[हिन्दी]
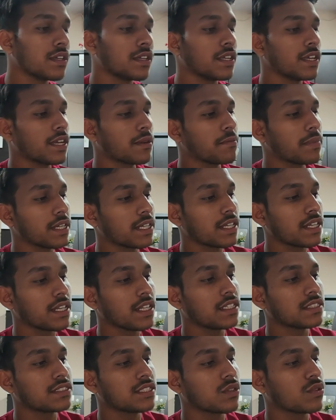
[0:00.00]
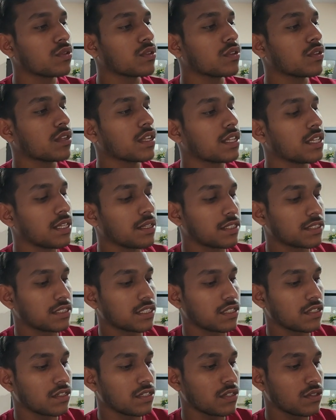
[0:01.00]
ये एक बटन है इससे कोई मतलब ये
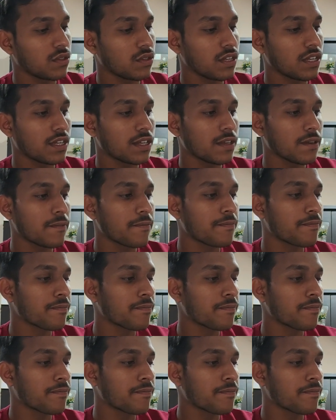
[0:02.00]
इससे तो ये होगा